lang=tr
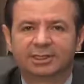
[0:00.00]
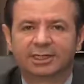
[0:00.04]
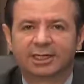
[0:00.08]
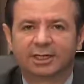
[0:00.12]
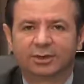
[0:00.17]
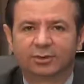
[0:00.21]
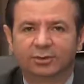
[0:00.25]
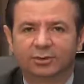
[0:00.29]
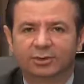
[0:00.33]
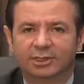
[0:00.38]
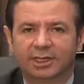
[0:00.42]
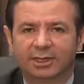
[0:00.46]
diğer
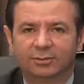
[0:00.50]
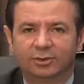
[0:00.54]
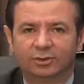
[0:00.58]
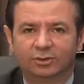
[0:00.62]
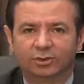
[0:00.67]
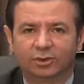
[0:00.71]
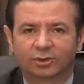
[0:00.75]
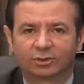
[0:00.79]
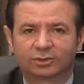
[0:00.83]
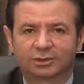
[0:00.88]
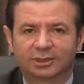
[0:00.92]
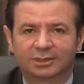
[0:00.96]
önemli
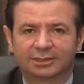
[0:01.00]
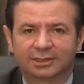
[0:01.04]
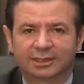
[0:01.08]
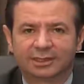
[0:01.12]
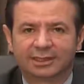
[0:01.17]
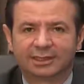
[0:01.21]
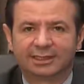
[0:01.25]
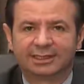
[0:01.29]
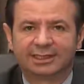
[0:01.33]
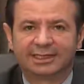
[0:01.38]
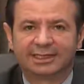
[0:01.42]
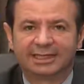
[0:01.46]
nokta
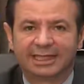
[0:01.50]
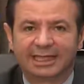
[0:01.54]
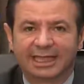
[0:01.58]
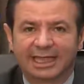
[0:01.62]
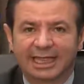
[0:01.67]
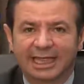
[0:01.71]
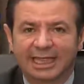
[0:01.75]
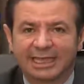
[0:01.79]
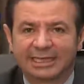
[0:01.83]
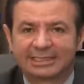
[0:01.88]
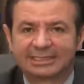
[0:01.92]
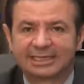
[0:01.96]
da
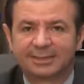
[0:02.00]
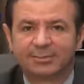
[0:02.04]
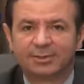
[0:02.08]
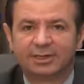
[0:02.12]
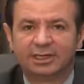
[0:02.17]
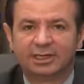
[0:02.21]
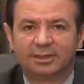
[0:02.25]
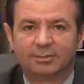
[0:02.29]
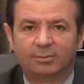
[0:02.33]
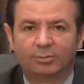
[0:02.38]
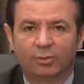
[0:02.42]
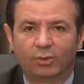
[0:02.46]

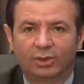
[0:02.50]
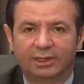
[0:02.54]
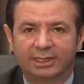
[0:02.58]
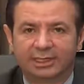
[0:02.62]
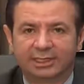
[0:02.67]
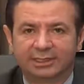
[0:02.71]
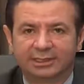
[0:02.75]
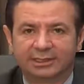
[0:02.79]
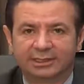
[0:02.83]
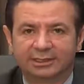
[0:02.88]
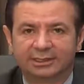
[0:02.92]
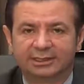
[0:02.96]
egzamalı
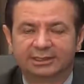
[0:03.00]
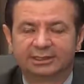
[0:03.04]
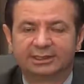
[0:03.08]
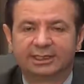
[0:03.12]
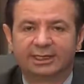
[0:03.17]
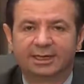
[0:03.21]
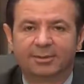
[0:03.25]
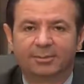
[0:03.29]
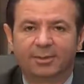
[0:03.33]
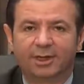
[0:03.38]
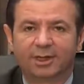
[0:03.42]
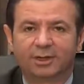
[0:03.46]
bölgelerin
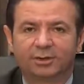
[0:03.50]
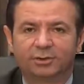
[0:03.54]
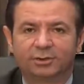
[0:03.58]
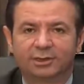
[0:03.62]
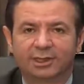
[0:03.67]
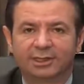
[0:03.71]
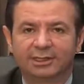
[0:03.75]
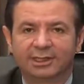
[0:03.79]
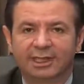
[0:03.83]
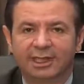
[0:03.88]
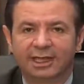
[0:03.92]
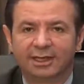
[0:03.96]

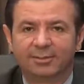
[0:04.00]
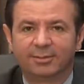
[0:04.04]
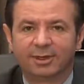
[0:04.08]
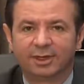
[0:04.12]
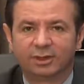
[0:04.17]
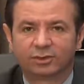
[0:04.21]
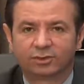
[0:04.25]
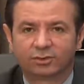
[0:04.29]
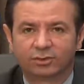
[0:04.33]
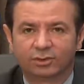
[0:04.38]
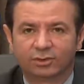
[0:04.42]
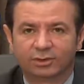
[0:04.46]
banyodan
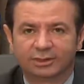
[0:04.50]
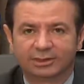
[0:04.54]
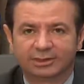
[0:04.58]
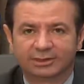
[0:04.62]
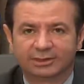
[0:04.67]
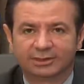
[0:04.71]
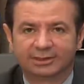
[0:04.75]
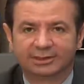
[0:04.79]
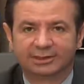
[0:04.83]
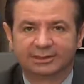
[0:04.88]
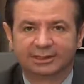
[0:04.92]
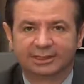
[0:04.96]
hemen
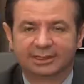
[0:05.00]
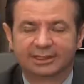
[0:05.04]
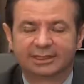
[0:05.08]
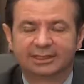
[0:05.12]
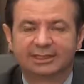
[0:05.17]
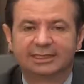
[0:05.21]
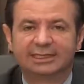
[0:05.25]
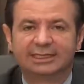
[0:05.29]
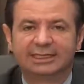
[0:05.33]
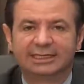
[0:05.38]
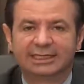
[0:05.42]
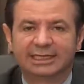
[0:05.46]
sonrasında
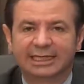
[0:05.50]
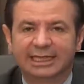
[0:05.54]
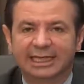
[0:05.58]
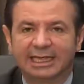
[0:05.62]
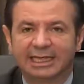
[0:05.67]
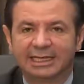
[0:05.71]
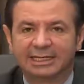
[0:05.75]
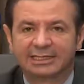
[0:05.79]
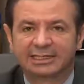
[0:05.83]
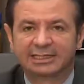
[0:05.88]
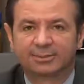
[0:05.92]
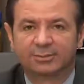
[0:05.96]

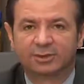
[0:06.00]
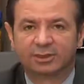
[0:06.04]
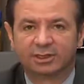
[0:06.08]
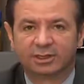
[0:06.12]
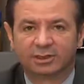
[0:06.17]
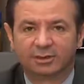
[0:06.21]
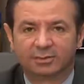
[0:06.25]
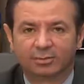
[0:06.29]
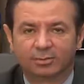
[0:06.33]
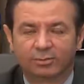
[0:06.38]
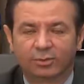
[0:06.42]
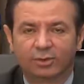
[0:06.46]

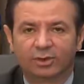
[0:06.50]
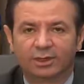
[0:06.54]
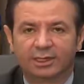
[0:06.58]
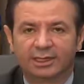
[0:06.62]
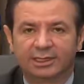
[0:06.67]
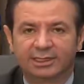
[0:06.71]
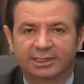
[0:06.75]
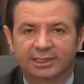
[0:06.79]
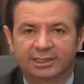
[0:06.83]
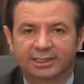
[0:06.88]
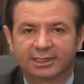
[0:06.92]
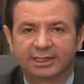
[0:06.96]
egzamalı
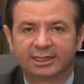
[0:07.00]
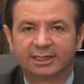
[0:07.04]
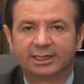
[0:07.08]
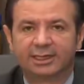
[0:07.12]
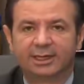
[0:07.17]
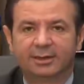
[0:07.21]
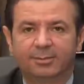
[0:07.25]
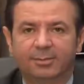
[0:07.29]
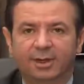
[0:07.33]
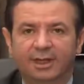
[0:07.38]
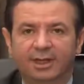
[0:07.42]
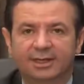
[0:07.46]
bölgelere
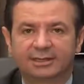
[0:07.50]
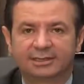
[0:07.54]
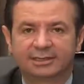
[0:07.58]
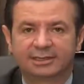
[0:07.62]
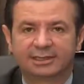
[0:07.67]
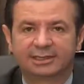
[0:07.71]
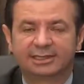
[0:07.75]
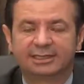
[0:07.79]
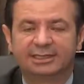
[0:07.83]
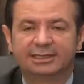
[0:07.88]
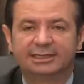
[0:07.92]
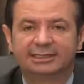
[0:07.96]

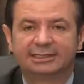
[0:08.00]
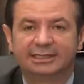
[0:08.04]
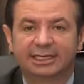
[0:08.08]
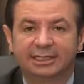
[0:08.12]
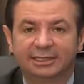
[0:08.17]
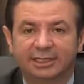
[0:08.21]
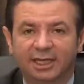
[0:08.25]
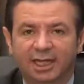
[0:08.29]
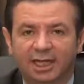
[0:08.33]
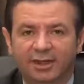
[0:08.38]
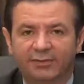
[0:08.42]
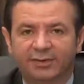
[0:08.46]
bazı
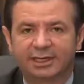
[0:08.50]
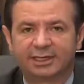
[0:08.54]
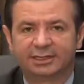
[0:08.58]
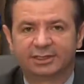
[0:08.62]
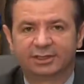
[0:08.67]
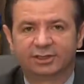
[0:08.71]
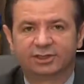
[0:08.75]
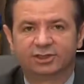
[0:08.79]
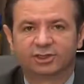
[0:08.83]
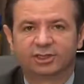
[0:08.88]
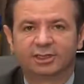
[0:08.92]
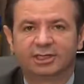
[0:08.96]
tedavi
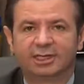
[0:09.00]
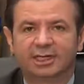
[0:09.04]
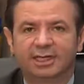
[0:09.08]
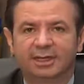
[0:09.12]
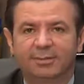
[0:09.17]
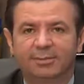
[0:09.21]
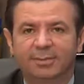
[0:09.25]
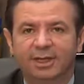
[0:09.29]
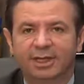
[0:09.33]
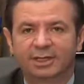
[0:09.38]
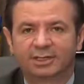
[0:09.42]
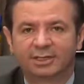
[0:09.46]
edici
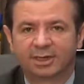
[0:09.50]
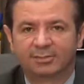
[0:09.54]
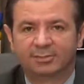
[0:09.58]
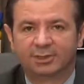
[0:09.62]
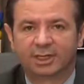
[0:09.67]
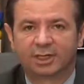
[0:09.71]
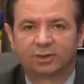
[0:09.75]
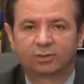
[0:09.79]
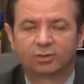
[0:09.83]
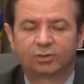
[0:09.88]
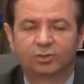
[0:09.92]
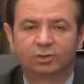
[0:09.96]

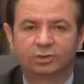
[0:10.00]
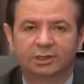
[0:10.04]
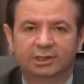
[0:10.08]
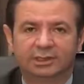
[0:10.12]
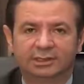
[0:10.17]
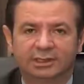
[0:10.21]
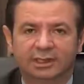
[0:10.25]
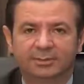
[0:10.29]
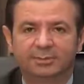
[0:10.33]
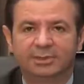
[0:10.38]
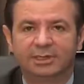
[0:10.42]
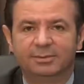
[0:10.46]
merhemler
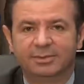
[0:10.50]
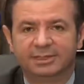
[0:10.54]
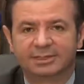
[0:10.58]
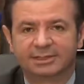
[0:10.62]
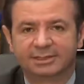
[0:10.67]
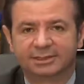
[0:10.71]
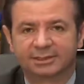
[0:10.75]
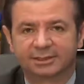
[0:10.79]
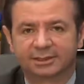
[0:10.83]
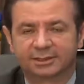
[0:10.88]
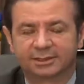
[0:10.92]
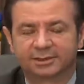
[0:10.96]

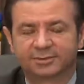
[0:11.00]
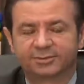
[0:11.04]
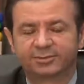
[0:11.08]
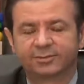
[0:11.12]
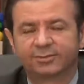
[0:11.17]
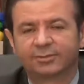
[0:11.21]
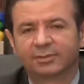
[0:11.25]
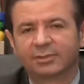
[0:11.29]
kullanılabilmesidir.